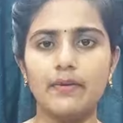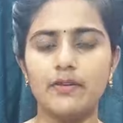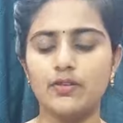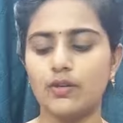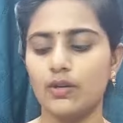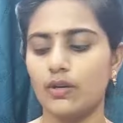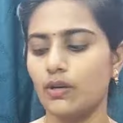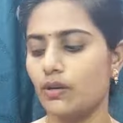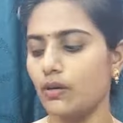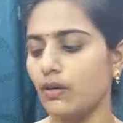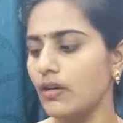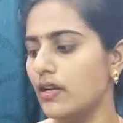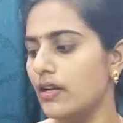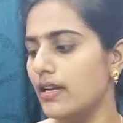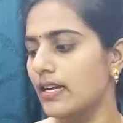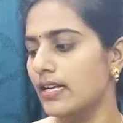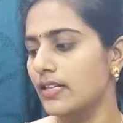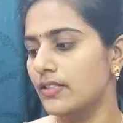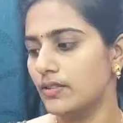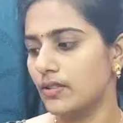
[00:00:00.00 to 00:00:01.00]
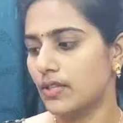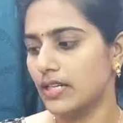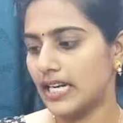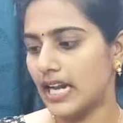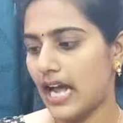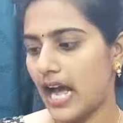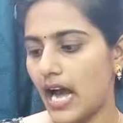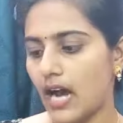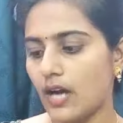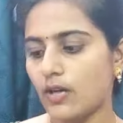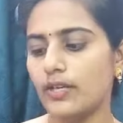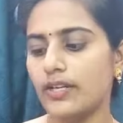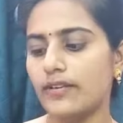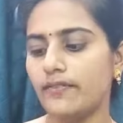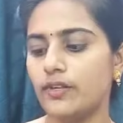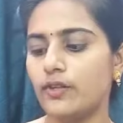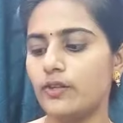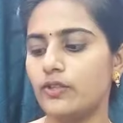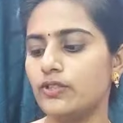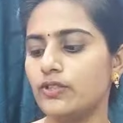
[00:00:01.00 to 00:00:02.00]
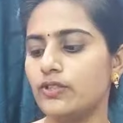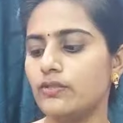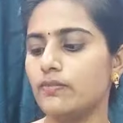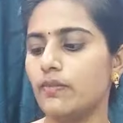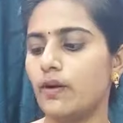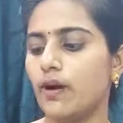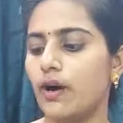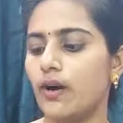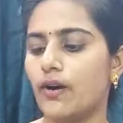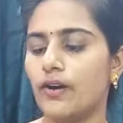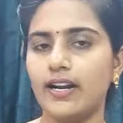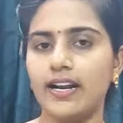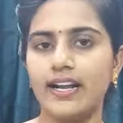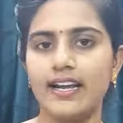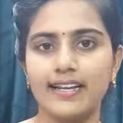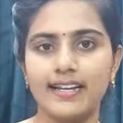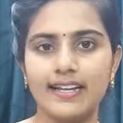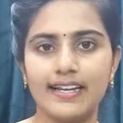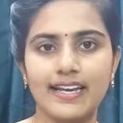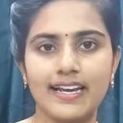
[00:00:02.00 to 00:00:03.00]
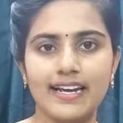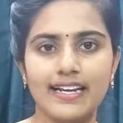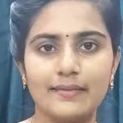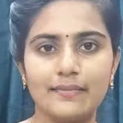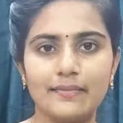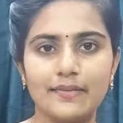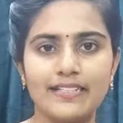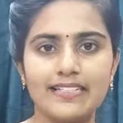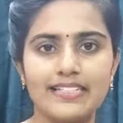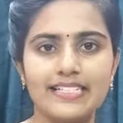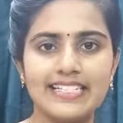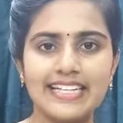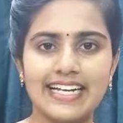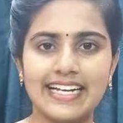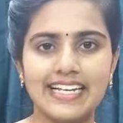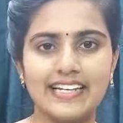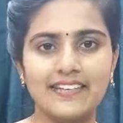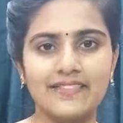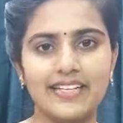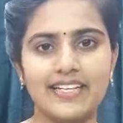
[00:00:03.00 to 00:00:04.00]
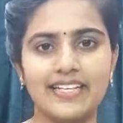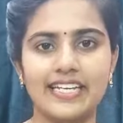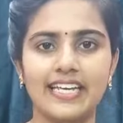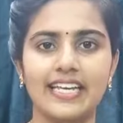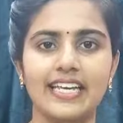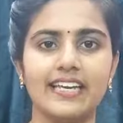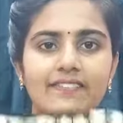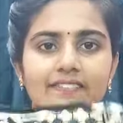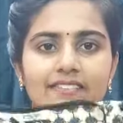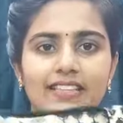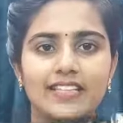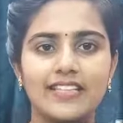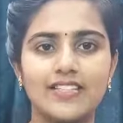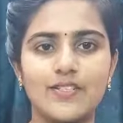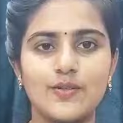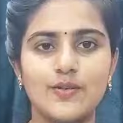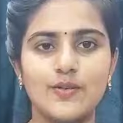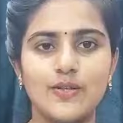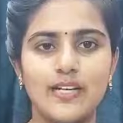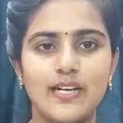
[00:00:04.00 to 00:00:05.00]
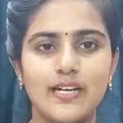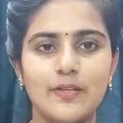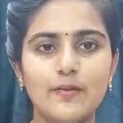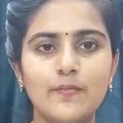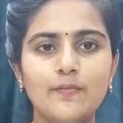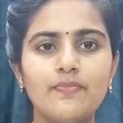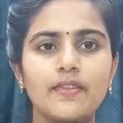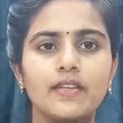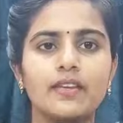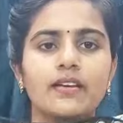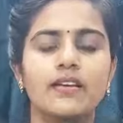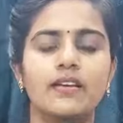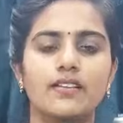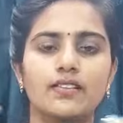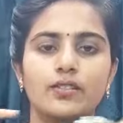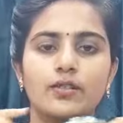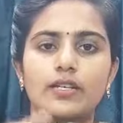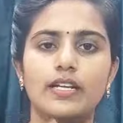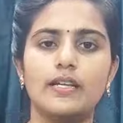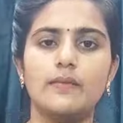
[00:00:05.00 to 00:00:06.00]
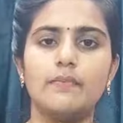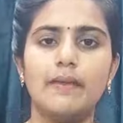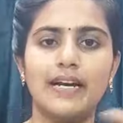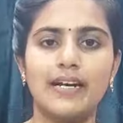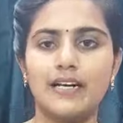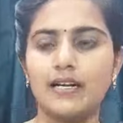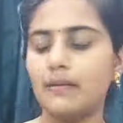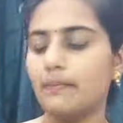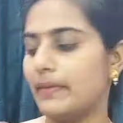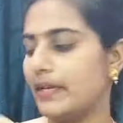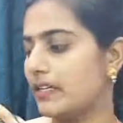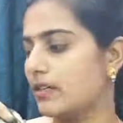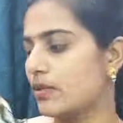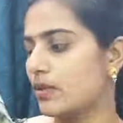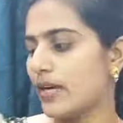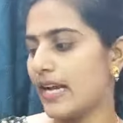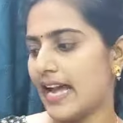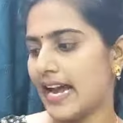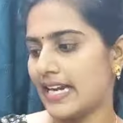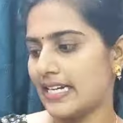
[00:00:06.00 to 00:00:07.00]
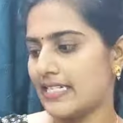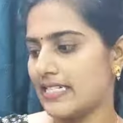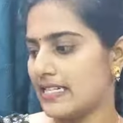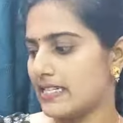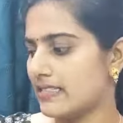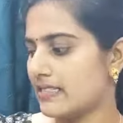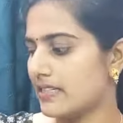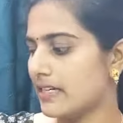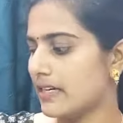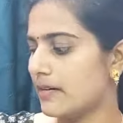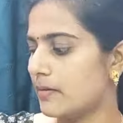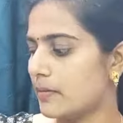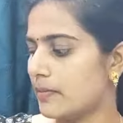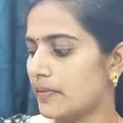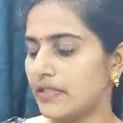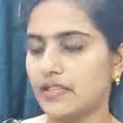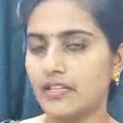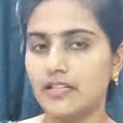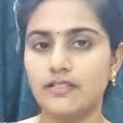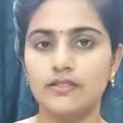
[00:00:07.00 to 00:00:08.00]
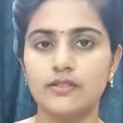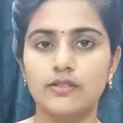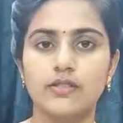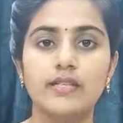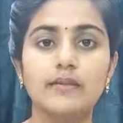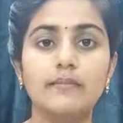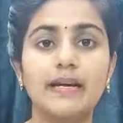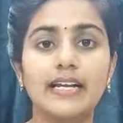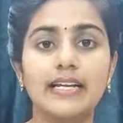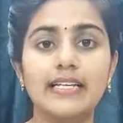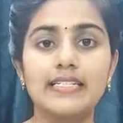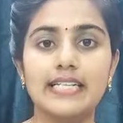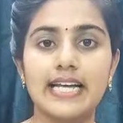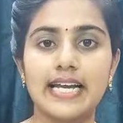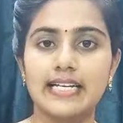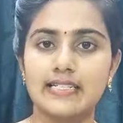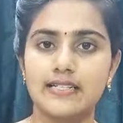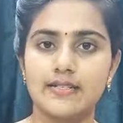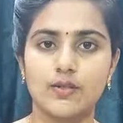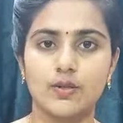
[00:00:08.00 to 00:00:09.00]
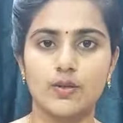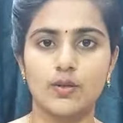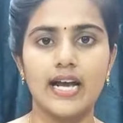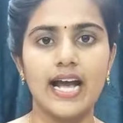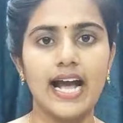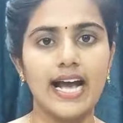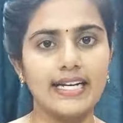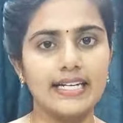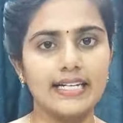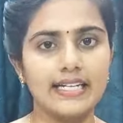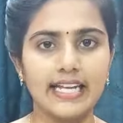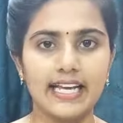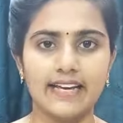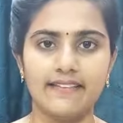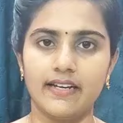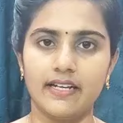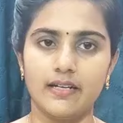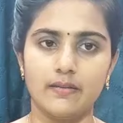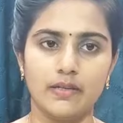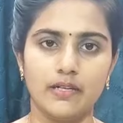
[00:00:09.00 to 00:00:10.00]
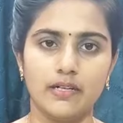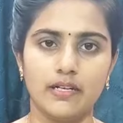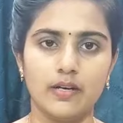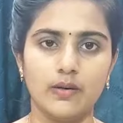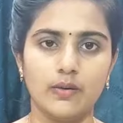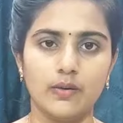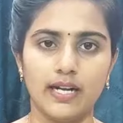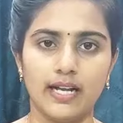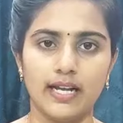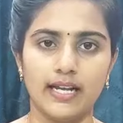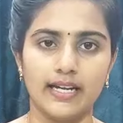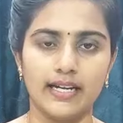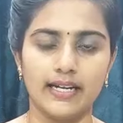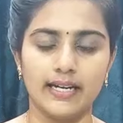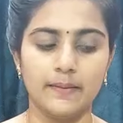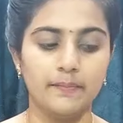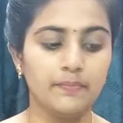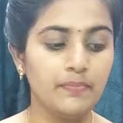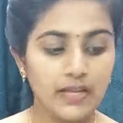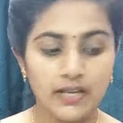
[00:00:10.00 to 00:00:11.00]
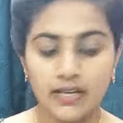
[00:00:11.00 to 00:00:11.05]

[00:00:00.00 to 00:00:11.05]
అమెజాన్లో సో నాకు ఇవి కొంచెం బాగున్నాయి అనిపించి డైలీ వేర్కి ఇవి తీసుకున్నాను సో నేను పక్కన పిక్ కూడా యాడ్ చేస్తాను కాబట్టి మీకు తెలుస్తుంది మనకి సైజెస్ కూడా అన్ని అవైలబుల్గా ఉన్నాయండి